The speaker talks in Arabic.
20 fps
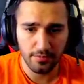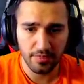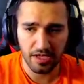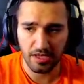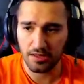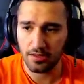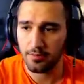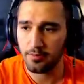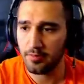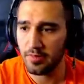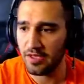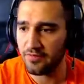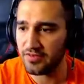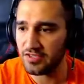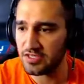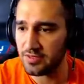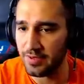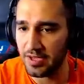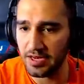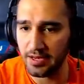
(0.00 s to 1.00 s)
بيض ما في
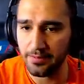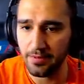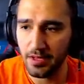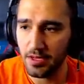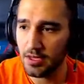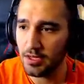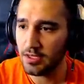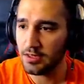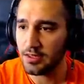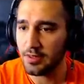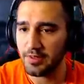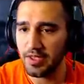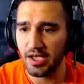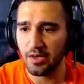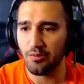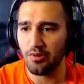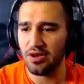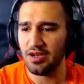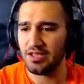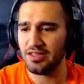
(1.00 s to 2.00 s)
شيء معلم طيب يا
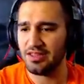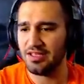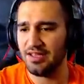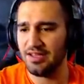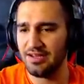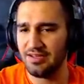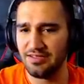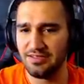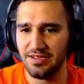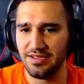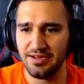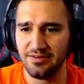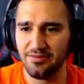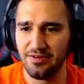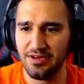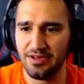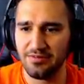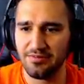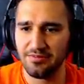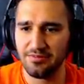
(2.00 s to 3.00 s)
اخي والله هذا يعني
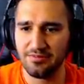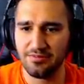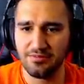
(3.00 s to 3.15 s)
والله